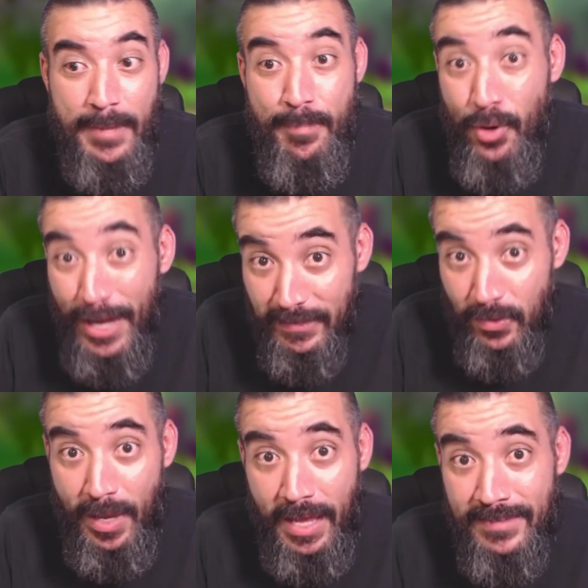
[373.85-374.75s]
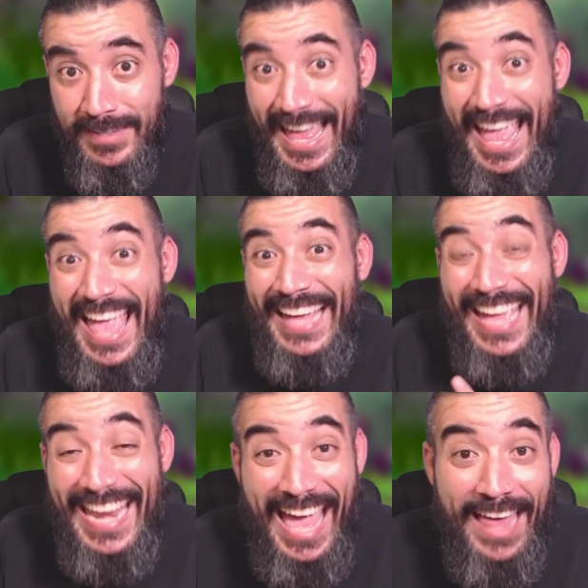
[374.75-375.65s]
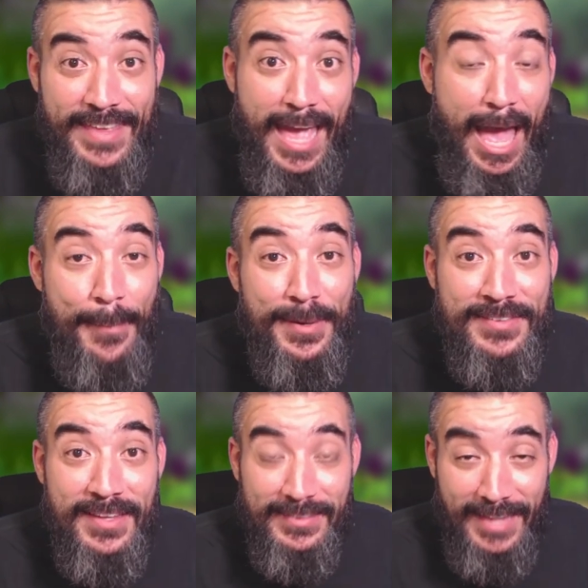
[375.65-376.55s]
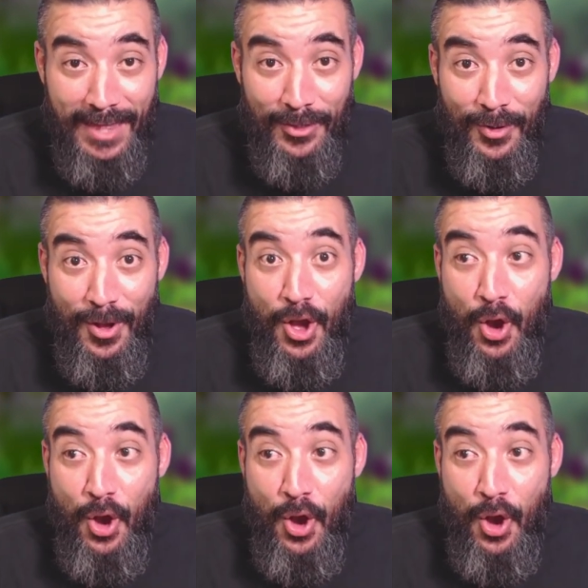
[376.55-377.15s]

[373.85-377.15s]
Por eso es que nadie ha presentado